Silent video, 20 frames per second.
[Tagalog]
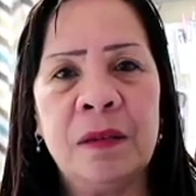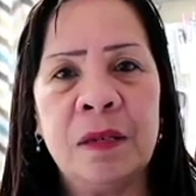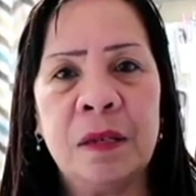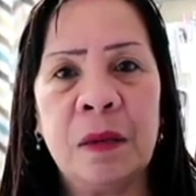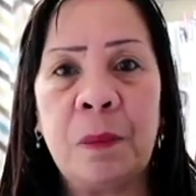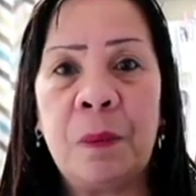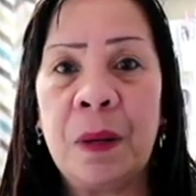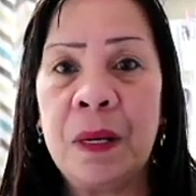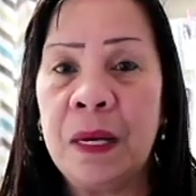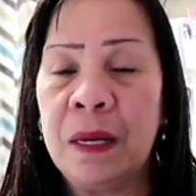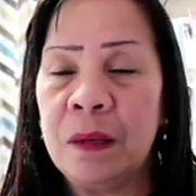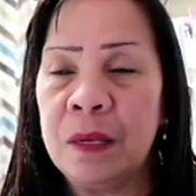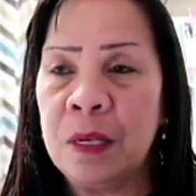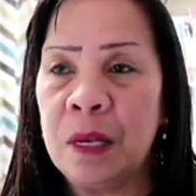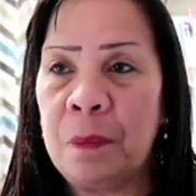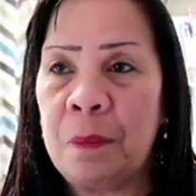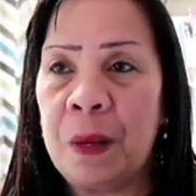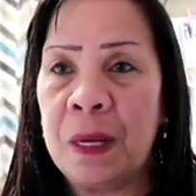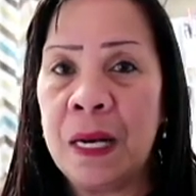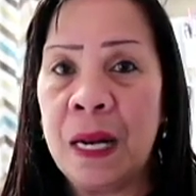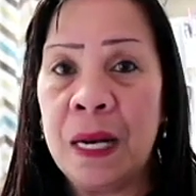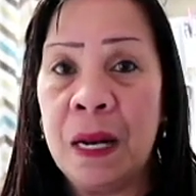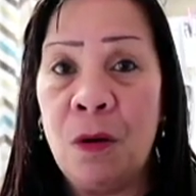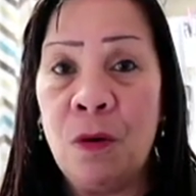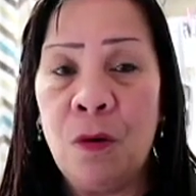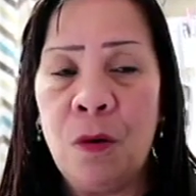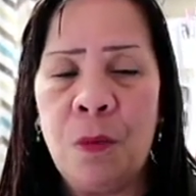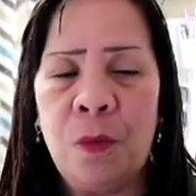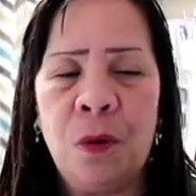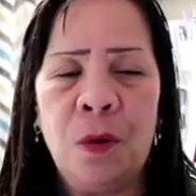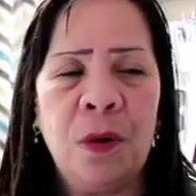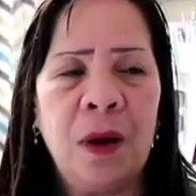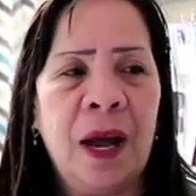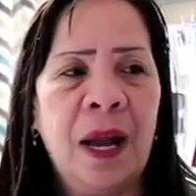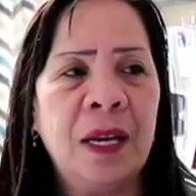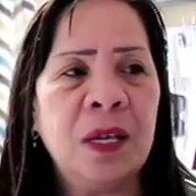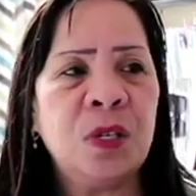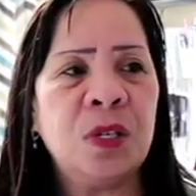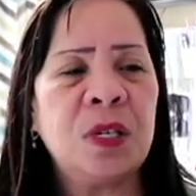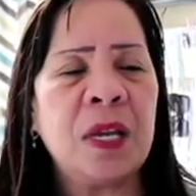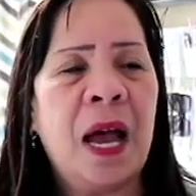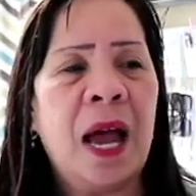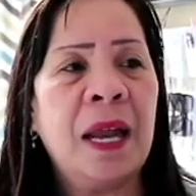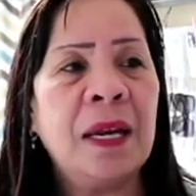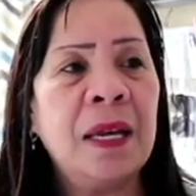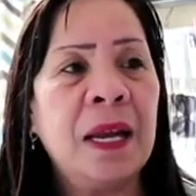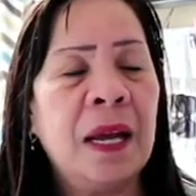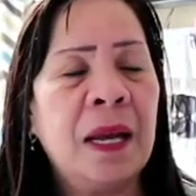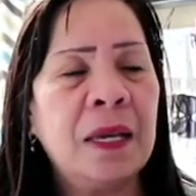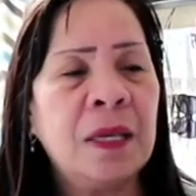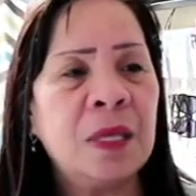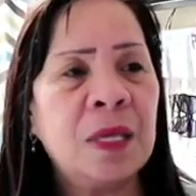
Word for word: sa, pan, sa pananaw ko po, kahit saan, na,